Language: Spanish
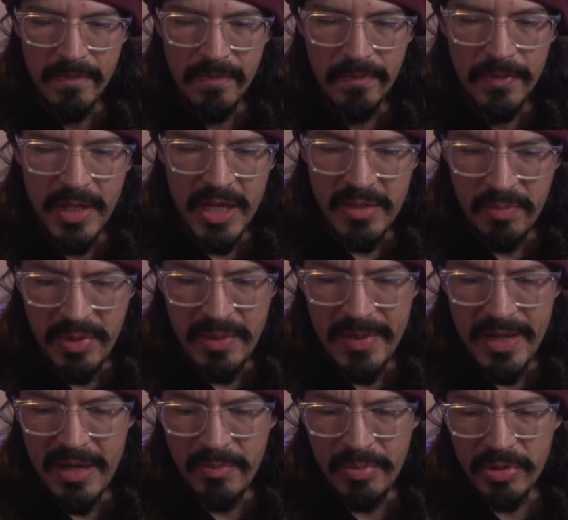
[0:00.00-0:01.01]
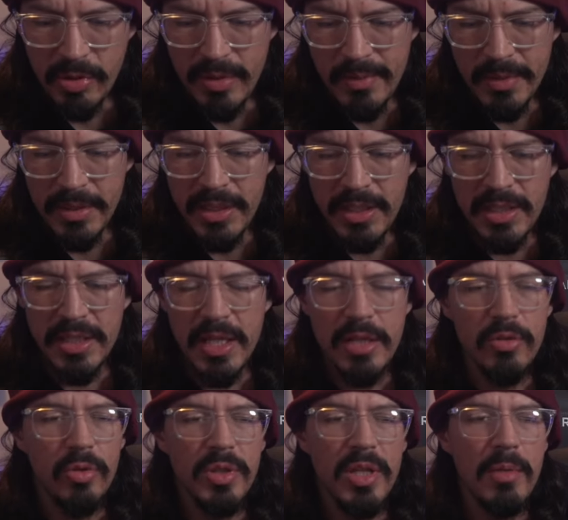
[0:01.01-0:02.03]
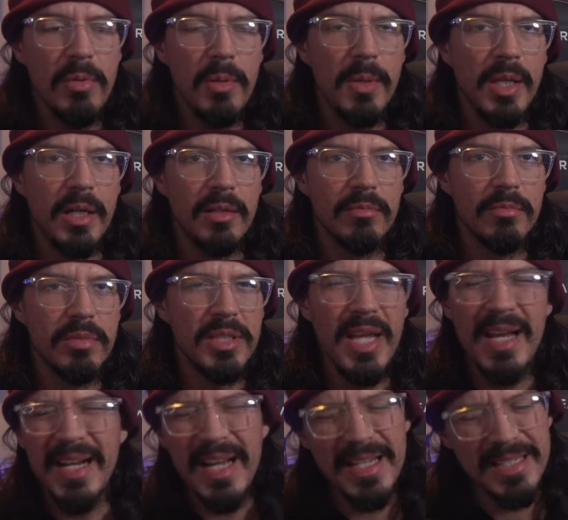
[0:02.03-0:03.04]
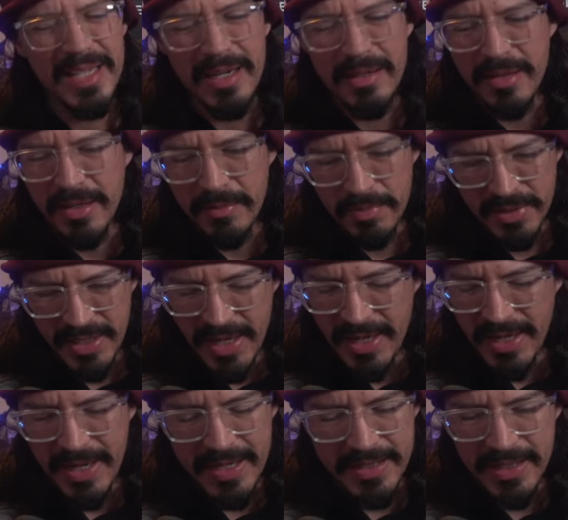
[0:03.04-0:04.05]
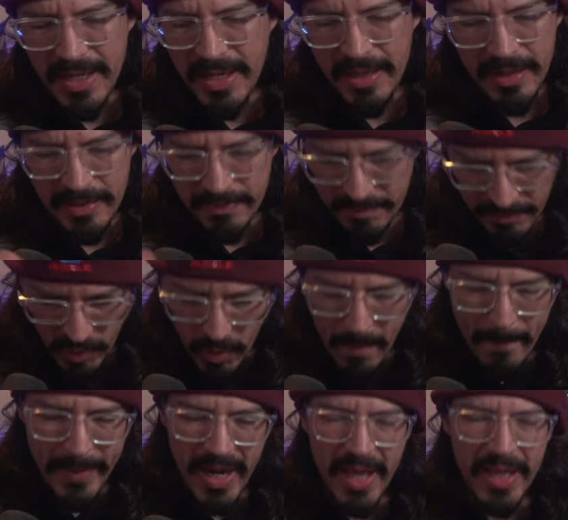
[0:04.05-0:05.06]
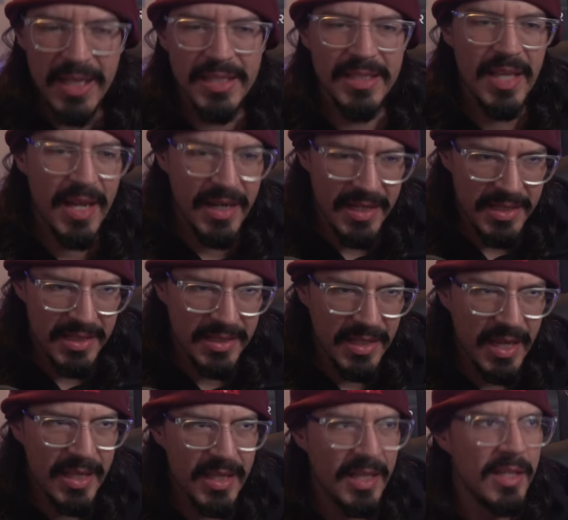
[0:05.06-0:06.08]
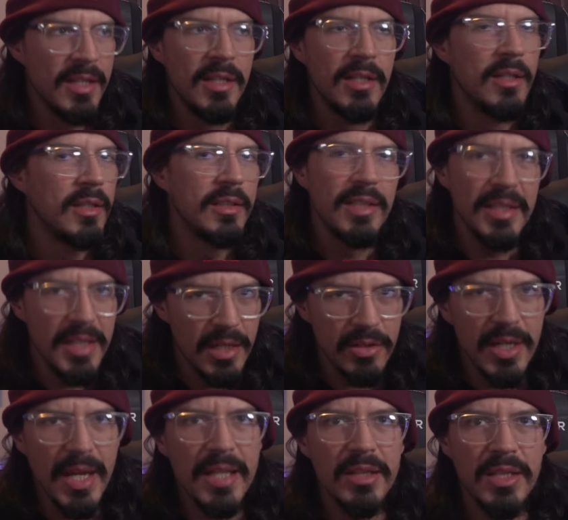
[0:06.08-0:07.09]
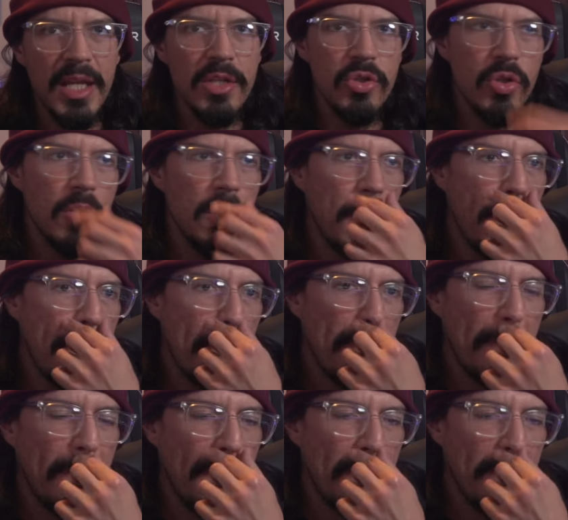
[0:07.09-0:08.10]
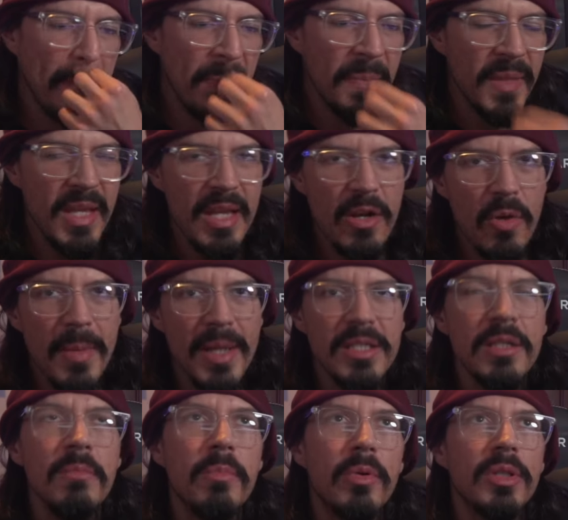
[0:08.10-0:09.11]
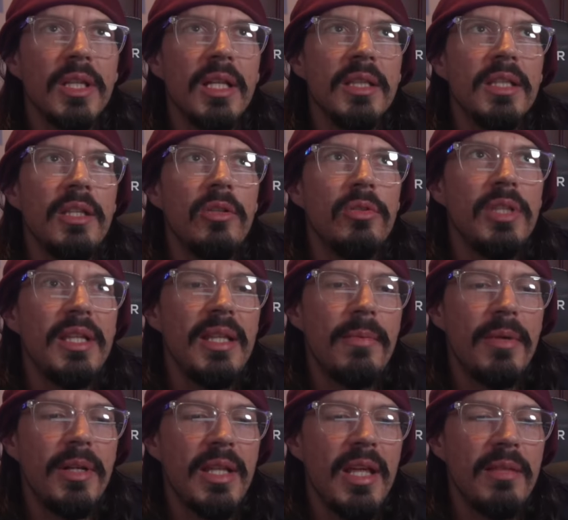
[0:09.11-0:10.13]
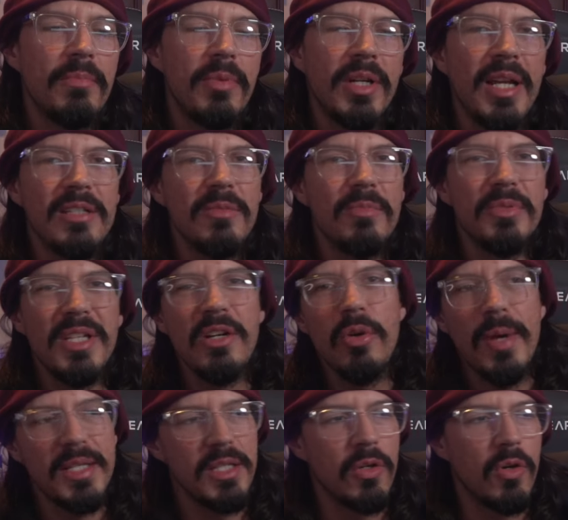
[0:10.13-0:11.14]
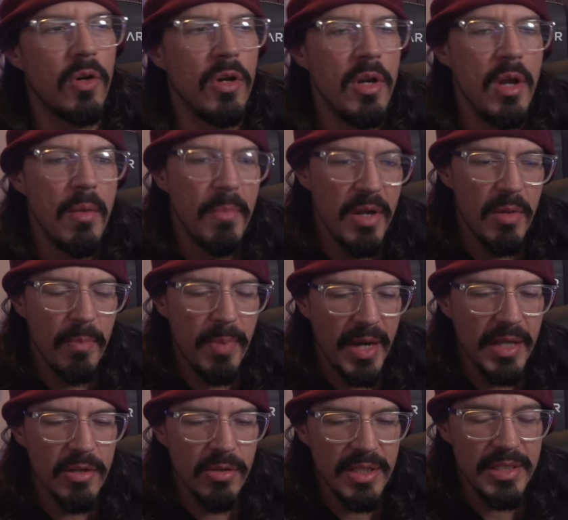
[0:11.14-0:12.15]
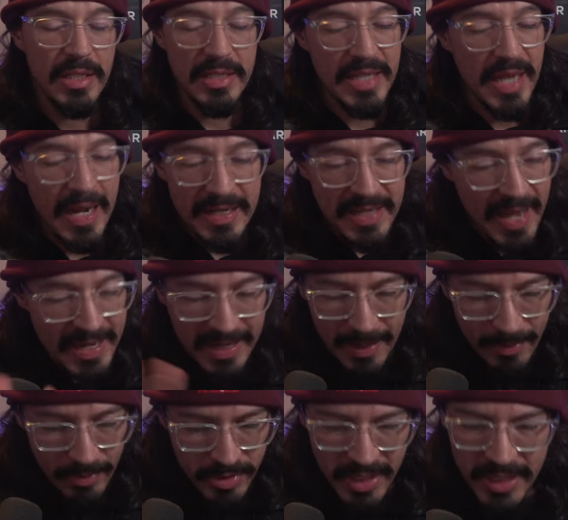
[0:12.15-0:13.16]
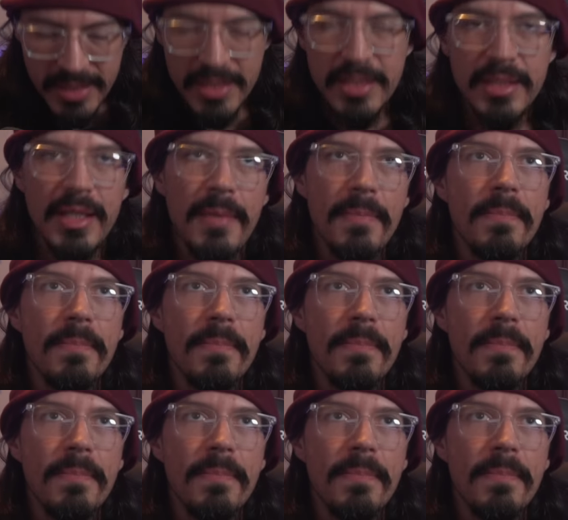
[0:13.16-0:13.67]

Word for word: es primero, pues obviamente tener dónde vivir. Sea casa, sea casa comprada, sea rentada, tener techo. Y lo más importante, donde de verdad, porque eso pues es lo básico. Pero para yo decir, ya, ya cabrón, ya lo hiciste,